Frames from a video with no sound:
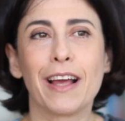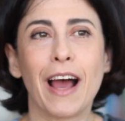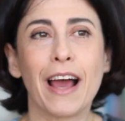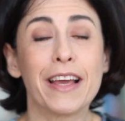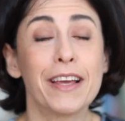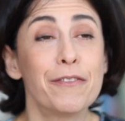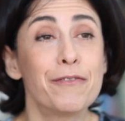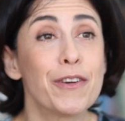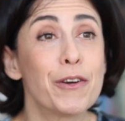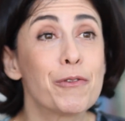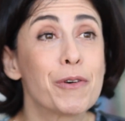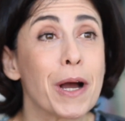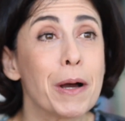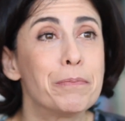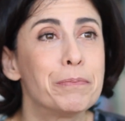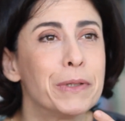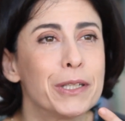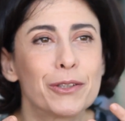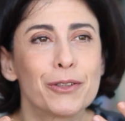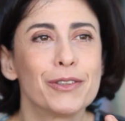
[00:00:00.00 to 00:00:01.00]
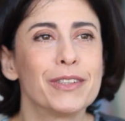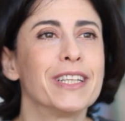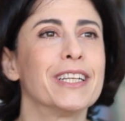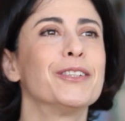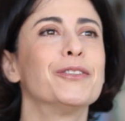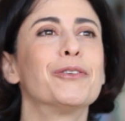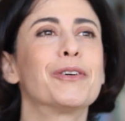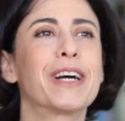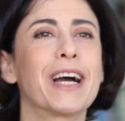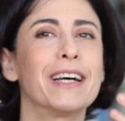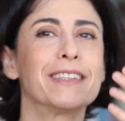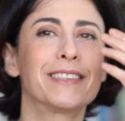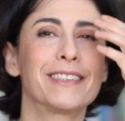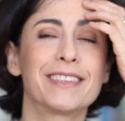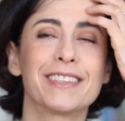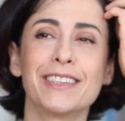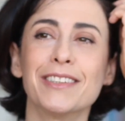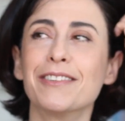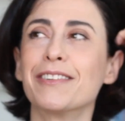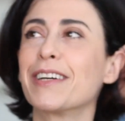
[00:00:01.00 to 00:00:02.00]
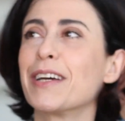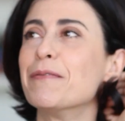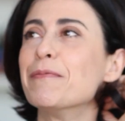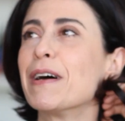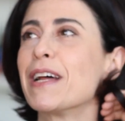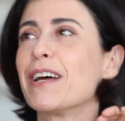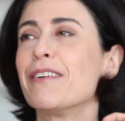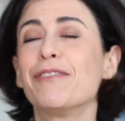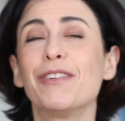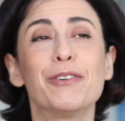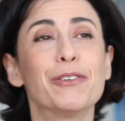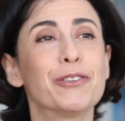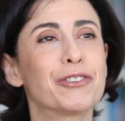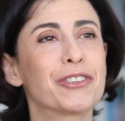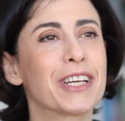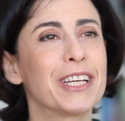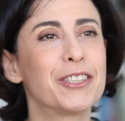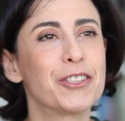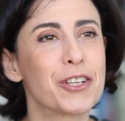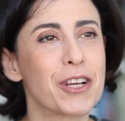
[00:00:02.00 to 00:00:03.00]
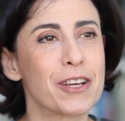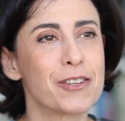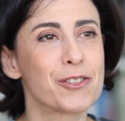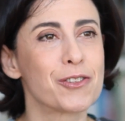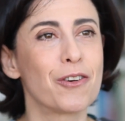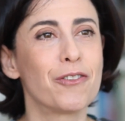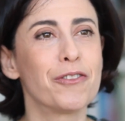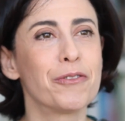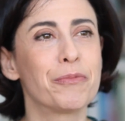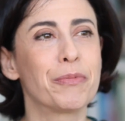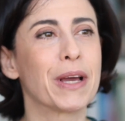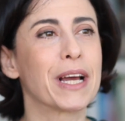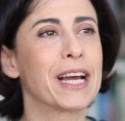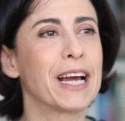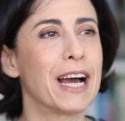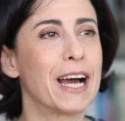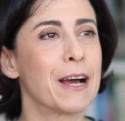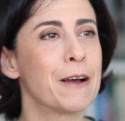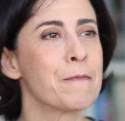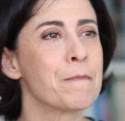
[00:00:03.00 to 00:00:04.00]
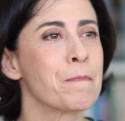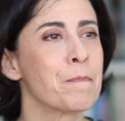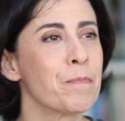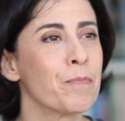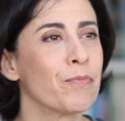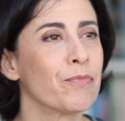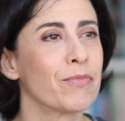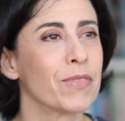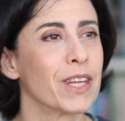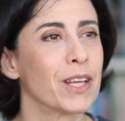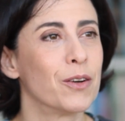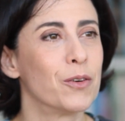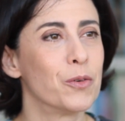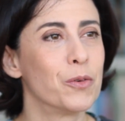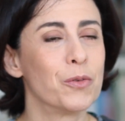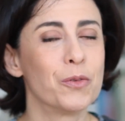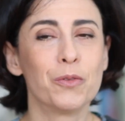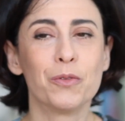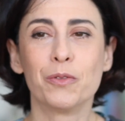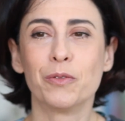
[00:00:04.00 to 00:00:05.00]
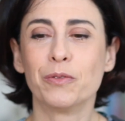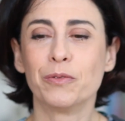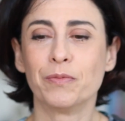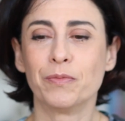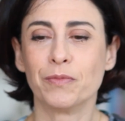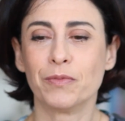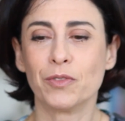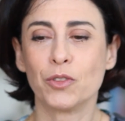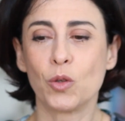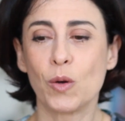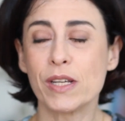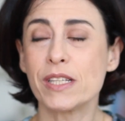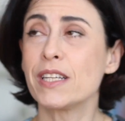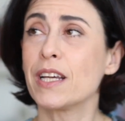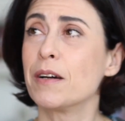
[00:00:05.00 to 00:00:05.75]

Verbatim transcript: Aí vem o capítulo da educação, que é maravilhoso, que eles resolvem pegar um, dois